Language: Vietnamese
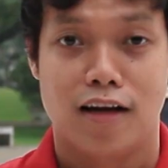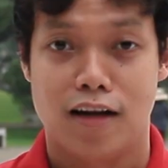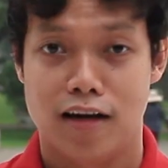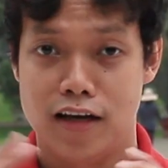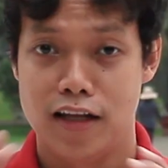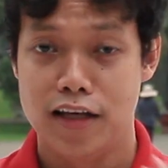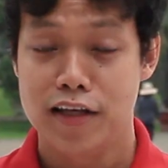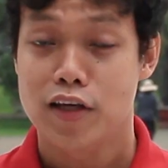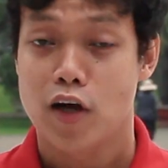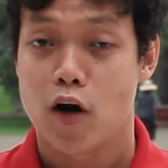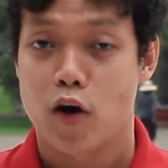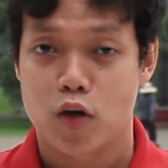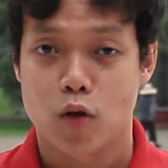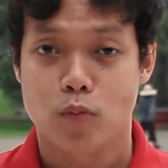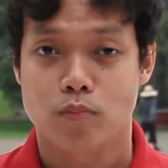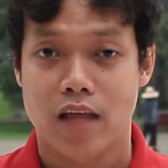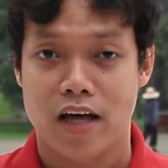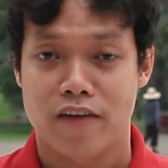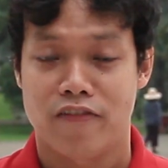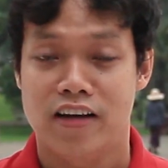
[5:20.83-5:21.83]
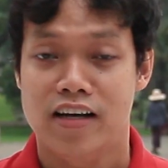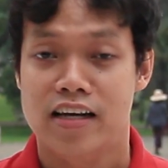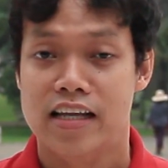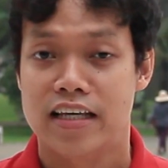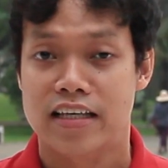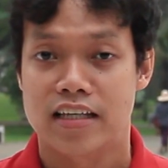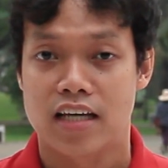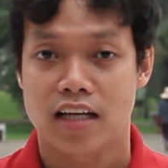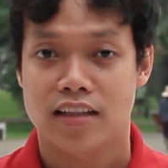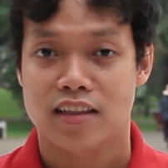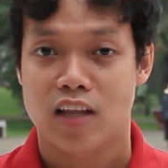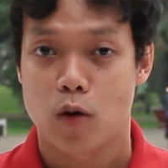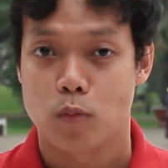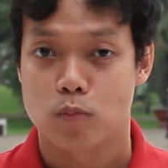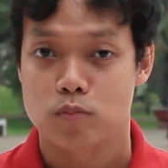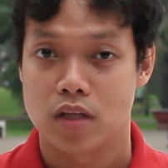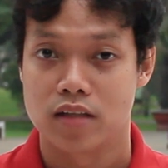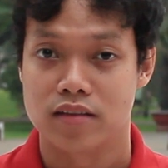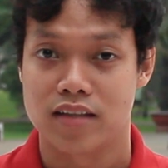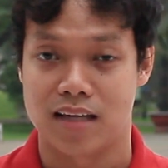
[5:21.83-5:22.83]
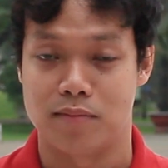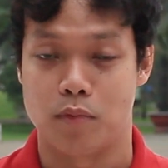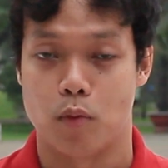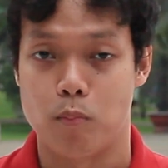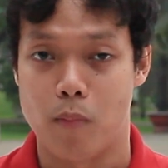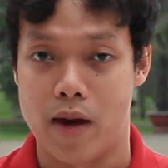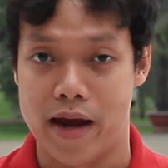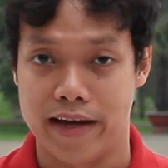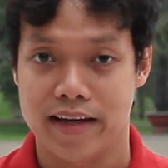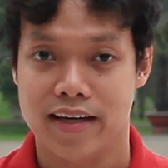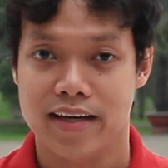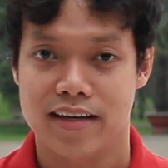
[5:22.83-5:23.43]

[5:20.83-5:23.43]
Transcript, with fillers: Lý do chúng ta phải liên kết thông tin thành một mảng